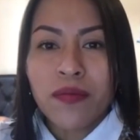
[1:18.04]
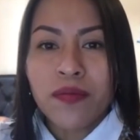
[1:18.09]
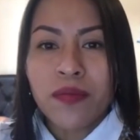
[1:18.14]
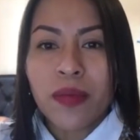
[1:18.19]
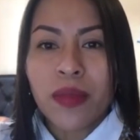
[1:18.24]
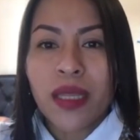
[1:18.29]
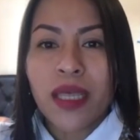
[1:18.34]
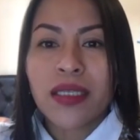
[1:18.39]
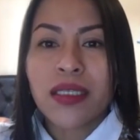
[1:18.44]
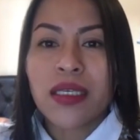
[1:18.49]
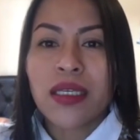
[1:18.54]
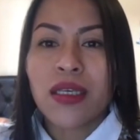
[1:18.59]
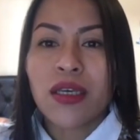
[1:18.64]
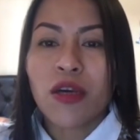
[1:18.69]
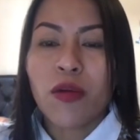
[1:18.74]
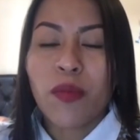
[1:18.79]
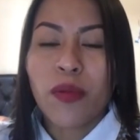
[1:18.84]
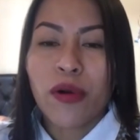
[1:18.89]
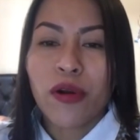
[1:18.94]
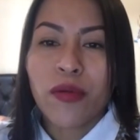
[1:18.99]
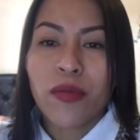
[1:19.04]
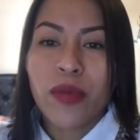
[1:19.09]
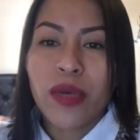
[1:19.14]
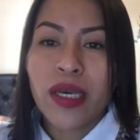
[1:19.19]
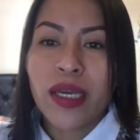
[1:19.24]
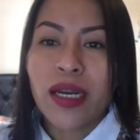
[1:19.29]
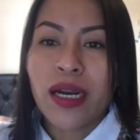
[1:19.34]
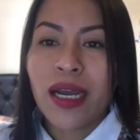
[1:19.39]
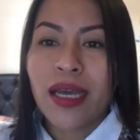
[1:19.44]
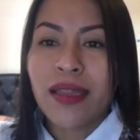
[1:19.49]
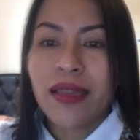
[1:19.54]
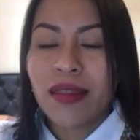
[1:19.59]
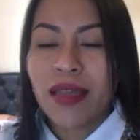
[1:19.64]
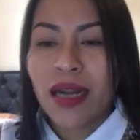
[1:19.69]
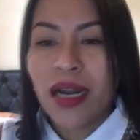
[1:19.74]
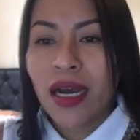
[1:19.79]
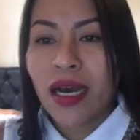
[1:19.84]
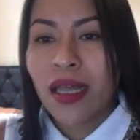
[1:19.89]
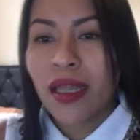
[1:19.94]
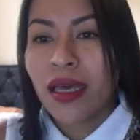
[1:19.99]
decidió prohibir la
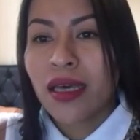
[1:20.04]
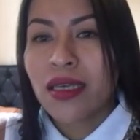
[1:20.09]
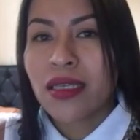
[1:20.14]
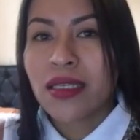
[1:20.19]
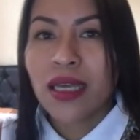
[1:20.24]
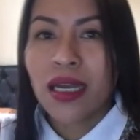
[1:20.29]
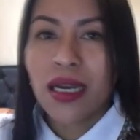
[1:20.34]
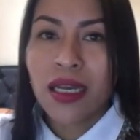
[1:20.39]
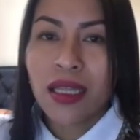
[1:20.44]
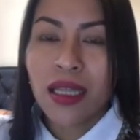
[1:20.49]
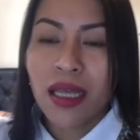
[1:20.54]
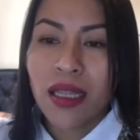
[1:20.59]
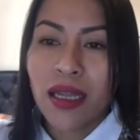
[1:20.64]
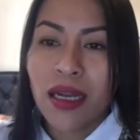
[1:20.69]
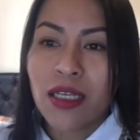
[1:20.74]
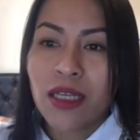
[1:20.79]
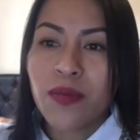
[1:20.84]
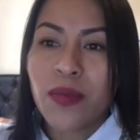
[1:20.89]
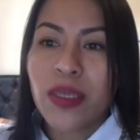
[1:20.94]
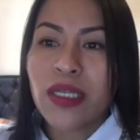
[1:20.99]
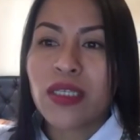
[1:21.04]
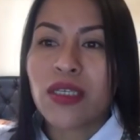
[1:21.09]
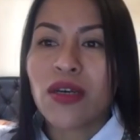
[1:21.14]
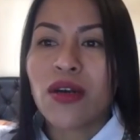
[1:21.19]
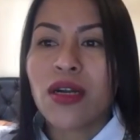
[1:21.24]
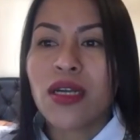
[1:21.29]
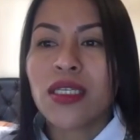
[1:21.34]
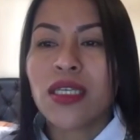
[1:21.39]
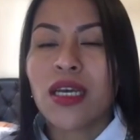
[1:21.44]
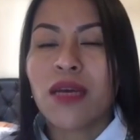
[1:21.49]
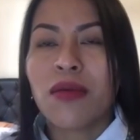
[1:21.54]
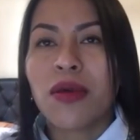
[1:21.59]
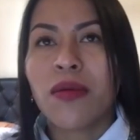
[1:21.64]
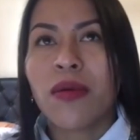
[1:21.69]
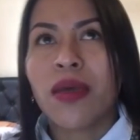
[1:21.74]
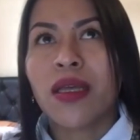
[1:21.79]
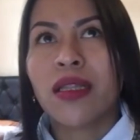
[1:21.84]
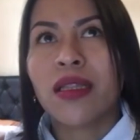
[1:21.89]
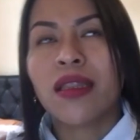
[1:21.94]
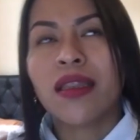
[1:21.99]
entrada y salida de las personas que
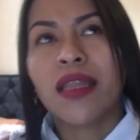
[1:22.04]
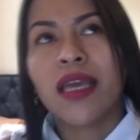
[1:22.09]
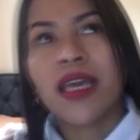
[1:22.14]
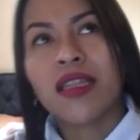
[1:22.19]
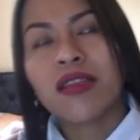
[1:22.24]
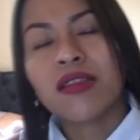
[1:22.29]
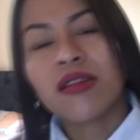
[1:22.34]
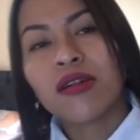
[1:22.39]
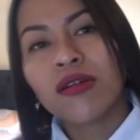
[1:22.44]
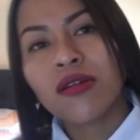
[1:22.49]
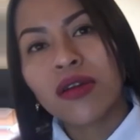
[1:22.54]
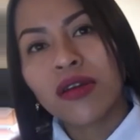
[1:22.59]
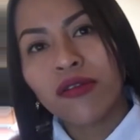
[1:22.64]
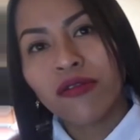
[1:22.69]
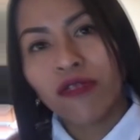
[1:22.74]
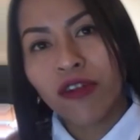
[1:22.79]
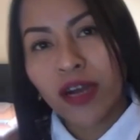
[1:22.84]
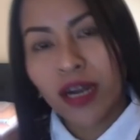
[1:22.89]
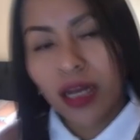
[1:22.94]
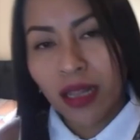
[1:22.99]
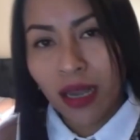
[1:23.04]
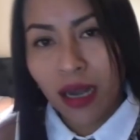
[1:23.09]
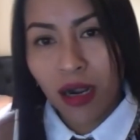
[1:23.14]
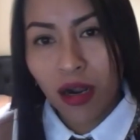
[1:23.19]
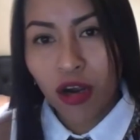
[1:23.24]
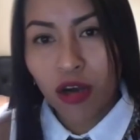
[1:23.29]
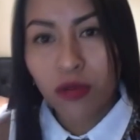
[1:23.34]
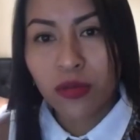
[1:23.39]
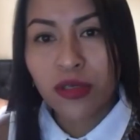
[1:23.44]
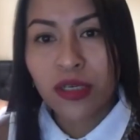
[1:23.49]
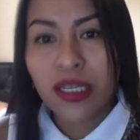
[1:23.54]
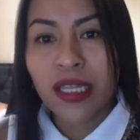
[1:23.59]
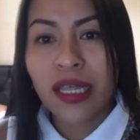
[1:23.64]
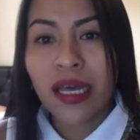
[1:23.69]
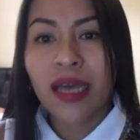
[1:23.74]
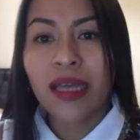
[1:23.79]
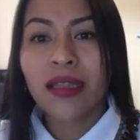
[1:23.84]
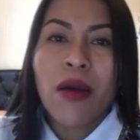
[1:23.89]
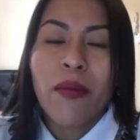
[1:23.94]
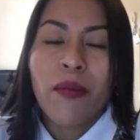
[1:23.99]
viven dentro y fuera de la
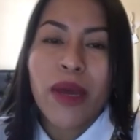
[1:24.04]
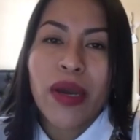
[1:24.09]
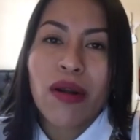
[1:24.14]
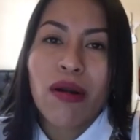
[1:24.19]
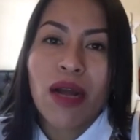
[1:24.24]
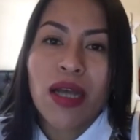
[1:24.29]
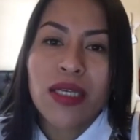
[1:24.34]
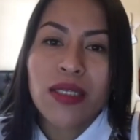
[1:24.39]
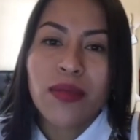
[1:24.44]
comunidad, pero las